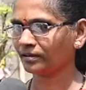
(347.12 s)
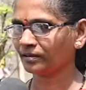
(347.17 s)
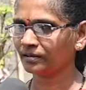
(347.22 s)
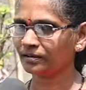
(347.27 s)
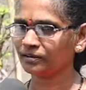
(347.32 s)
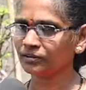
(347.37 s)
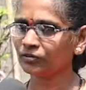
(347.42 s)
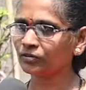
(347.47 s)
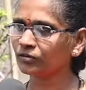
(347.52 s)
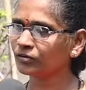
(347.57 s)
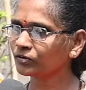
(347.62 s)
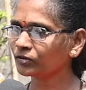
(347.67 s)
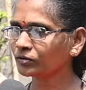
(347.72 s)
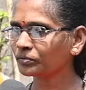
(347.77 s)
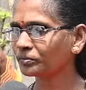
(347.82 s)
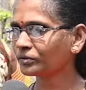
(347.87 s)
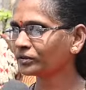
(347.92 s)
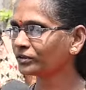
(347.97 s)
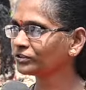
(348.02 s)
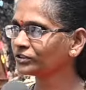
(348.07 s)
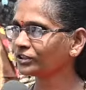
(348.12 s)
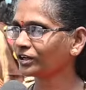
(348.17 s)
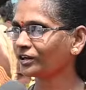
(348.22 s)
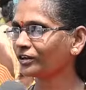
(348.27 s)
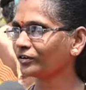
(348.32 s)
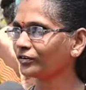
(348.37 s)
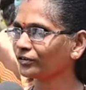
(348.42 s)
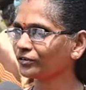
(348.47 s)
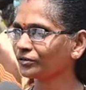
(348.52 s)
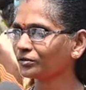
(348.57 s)
గతంలోకి ఇప్పటికి చాలా
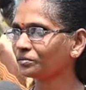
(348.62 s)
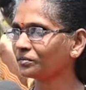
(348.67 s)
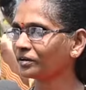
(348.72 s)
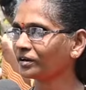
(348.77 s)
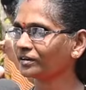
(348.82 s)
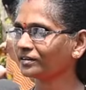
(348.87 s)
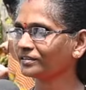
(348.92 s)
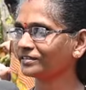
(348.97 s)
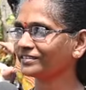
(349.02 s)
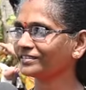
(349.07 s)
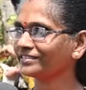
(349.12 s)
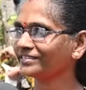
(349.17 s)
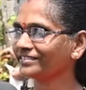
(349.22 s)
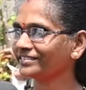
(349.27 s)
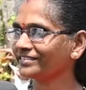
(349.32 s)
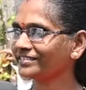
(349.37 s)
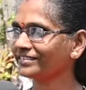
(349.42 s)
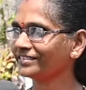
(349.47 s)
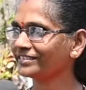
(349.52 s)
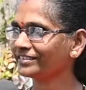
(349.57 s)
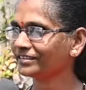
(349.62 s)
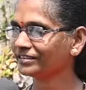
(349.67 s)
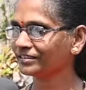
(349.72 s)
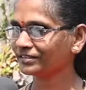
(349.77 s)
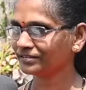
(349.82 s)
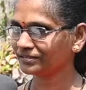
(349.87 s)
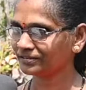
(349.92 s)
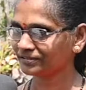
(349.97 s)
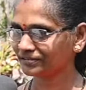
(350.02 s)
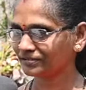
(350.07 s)
వరకు మారింది
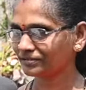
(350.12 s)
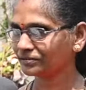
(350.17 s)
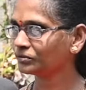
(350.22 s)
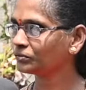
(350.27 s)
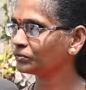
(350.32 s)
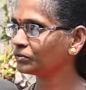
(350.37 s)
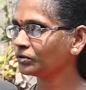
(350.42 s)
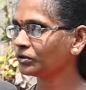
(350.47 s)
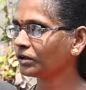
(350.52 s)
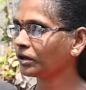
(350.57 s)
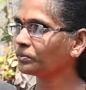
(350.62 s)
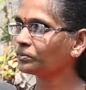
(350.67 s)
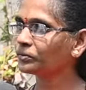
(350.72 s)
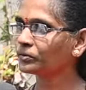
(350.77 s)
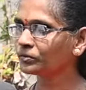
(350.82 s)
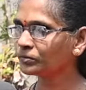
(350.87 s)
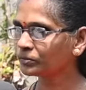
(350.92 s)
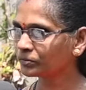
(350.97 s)
గుడి అప్పుడు